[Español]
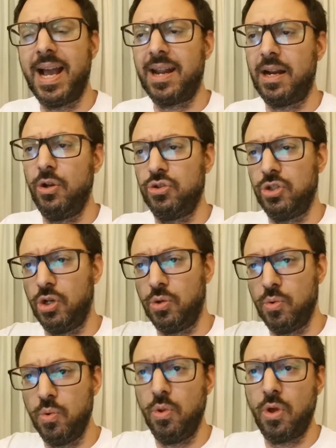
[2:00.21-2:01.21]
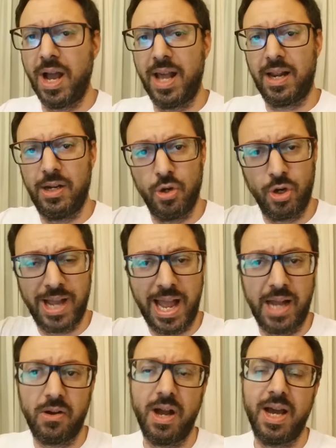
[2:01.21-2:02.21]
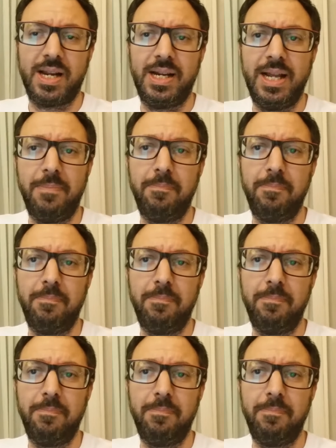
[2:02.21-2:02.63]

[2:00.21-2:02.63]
agarran los escudos, agarran los cascos, agarran la